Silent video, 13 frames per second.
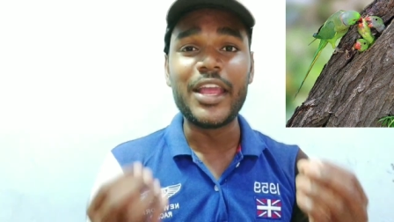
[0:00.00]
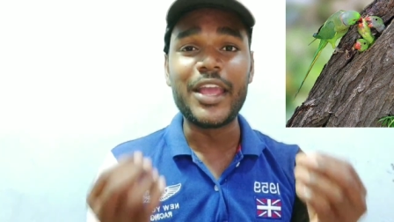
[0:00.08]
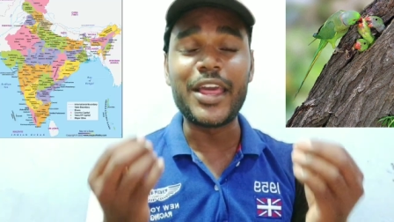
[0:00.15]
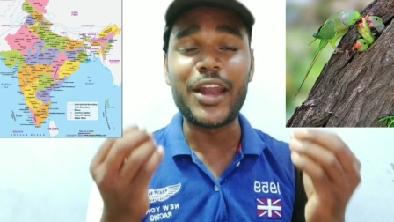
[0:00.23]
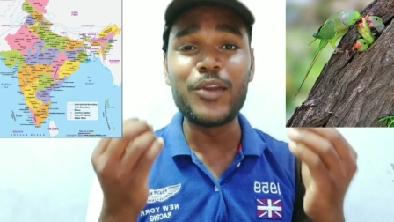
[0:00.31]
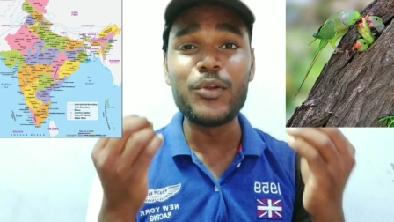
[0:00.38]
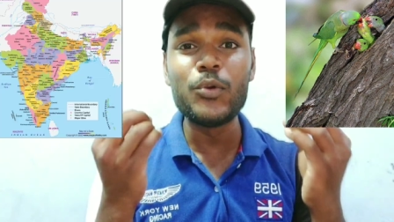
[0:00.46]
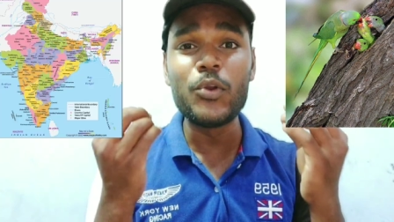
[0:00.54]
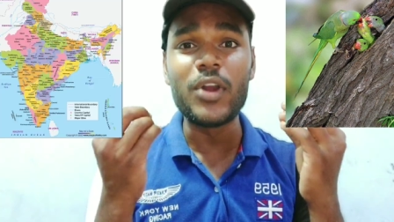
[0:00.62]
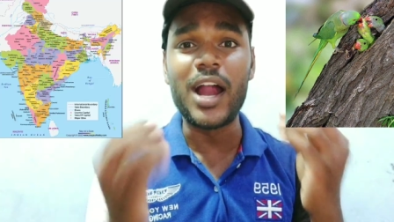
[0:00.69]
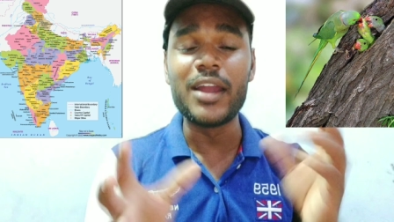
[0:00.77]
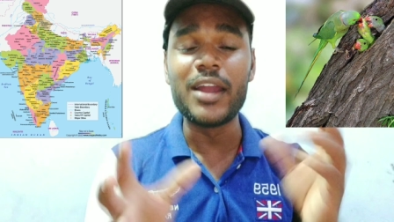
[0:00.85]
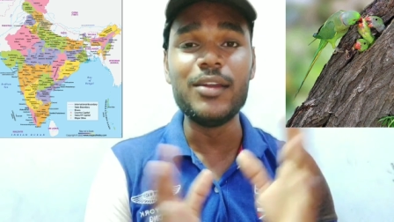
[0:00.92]
இரநூறு
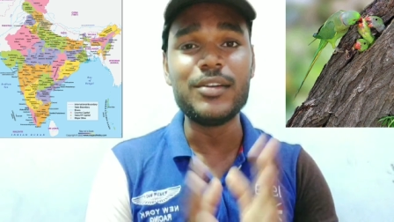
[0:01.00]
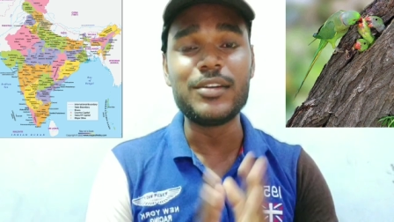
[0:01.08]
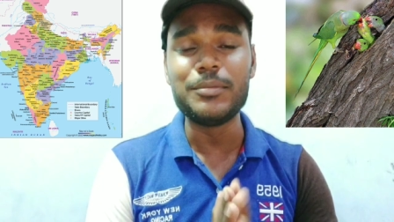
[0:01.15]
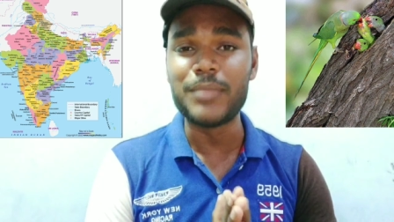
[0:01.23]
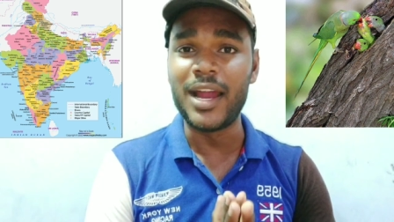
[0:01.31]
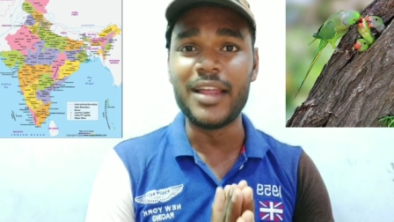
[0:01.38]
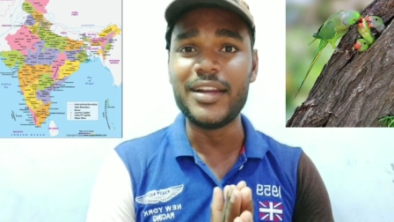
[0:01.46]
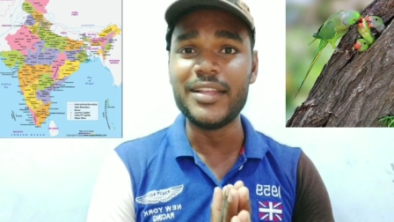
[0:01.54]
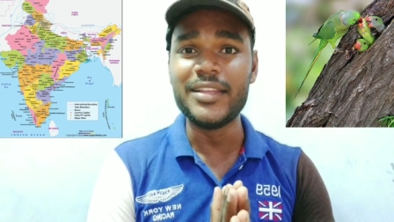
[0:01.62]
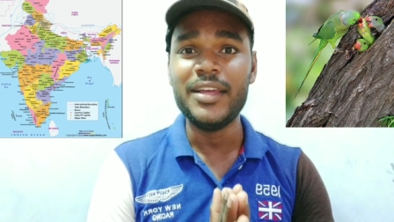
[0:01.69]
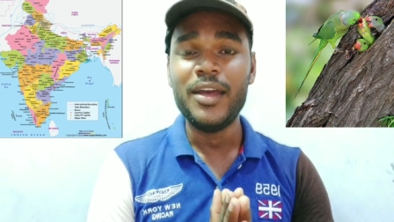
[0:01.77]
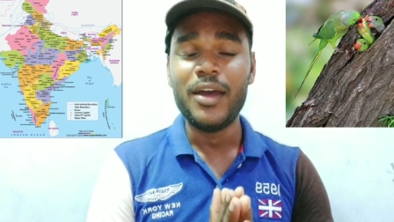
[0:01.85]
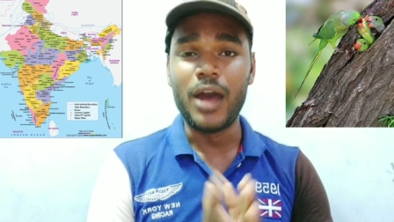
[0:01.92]
நாடுகளுக்கும் மேலே
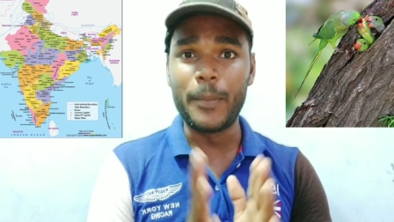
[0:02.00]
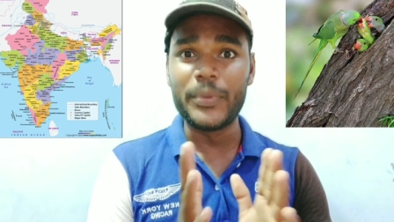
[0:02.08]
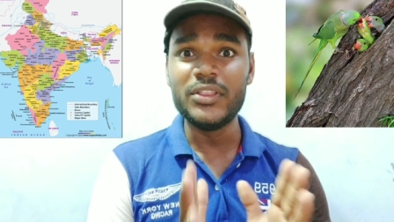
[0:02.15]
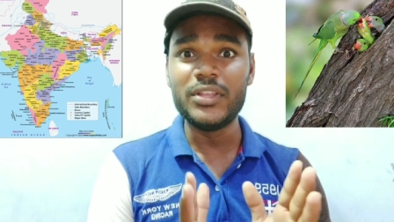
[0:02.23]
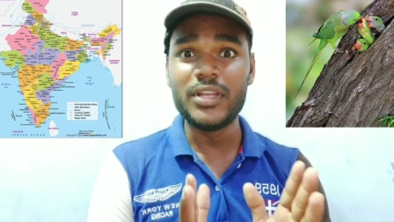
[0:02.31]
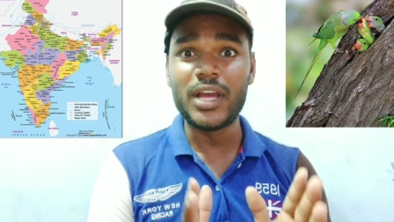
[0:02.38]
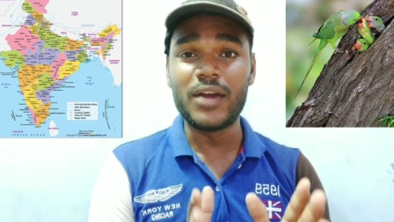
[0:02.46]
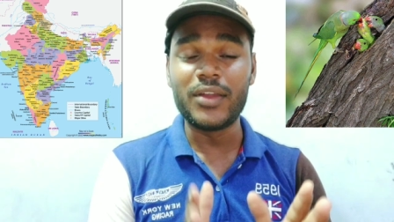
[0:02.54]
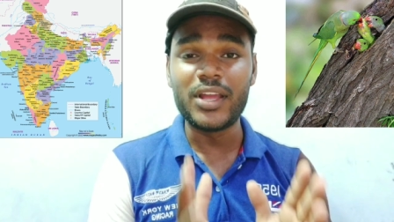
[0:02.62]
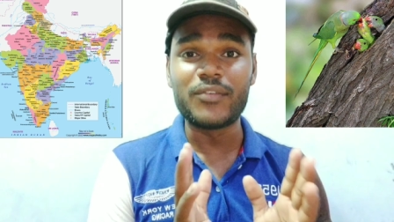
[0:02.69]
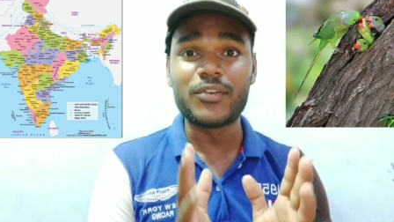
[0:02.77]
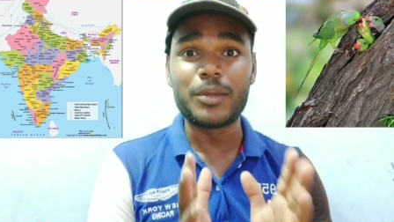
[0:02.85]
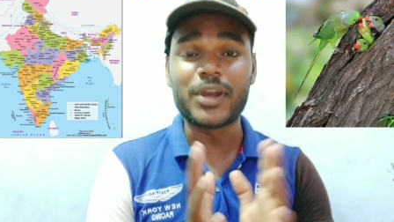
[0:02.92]
இருக்குது அப்போ இந்தியாவில்
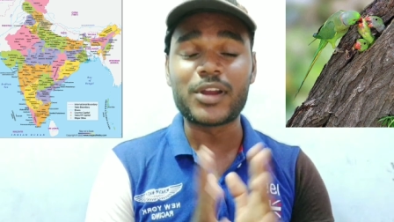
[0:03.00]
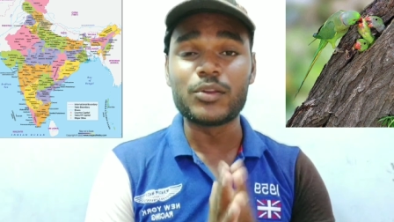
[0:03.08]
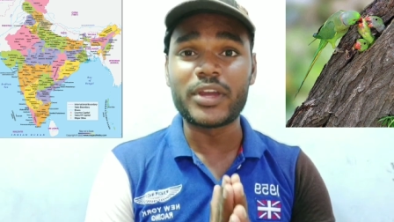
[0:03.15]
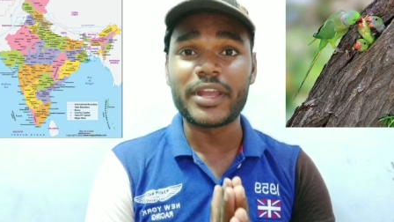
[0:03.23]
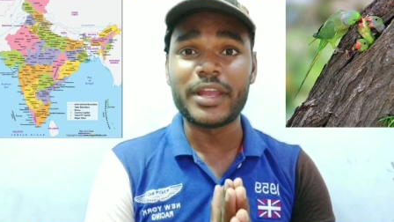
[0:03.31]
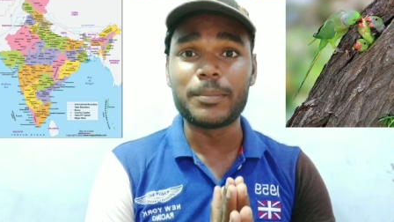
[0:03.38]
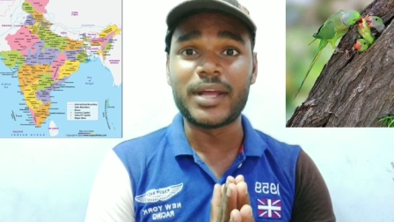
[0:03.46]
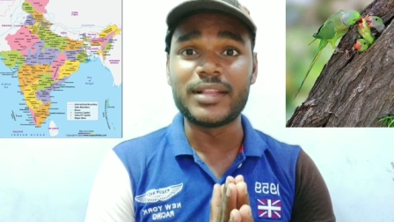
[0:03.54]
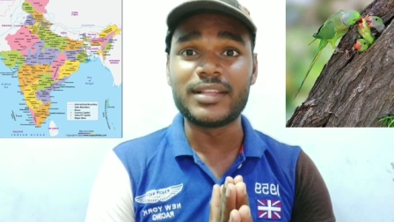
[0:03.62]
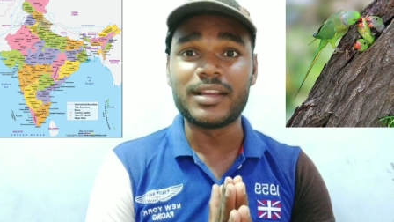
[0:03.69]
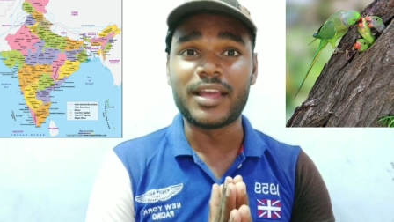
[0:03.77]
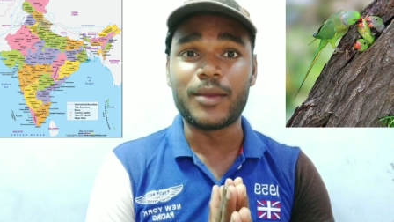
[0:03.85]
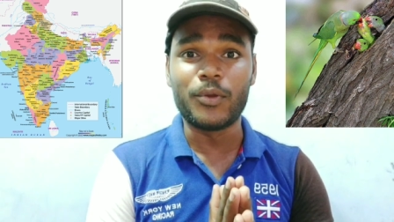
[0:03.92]
எவ்வளோ மக்கள் தொகைன்னு
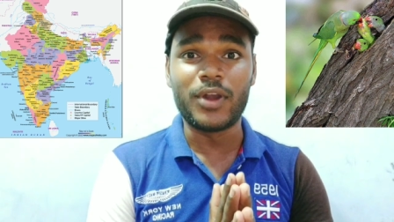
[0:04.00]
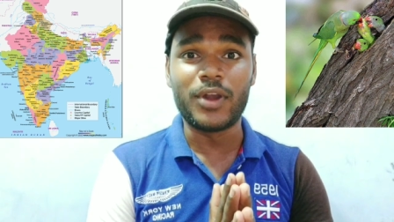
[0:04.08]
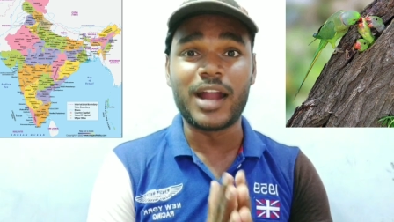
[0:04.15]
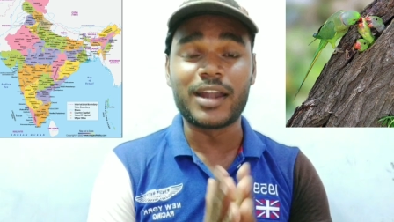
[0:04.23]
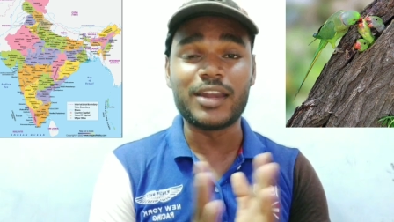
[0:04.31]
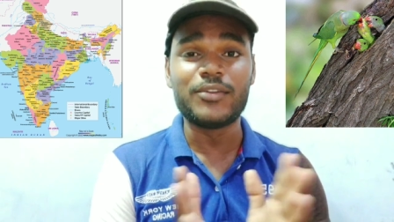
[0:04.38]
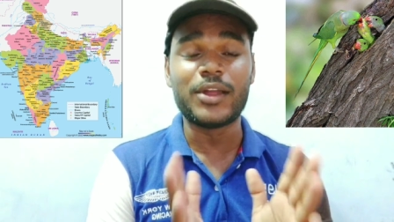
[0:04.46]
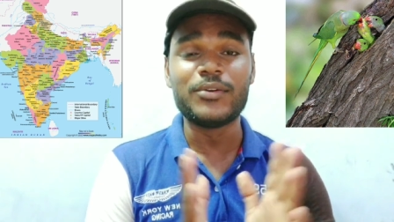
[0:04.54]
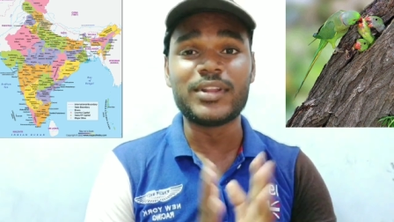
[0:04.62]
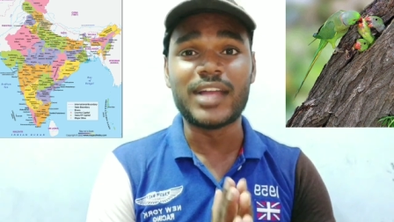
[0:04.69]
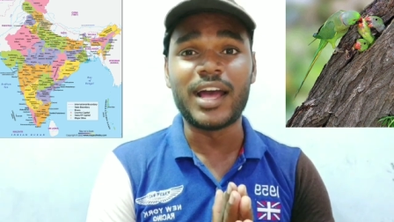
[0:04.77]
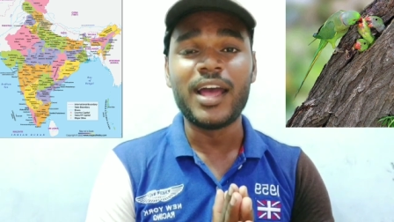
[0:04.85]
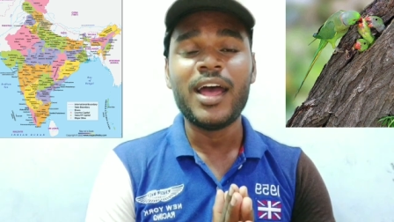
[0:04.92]
பார்த்துக்குங்க ஒரு நாட்டில் இவ்வளோ
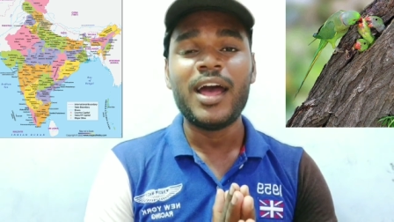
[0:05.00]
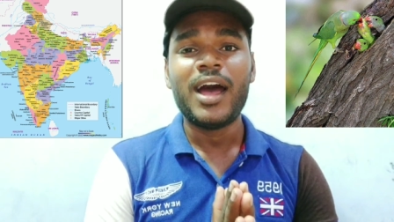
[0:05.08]
இருந்தால்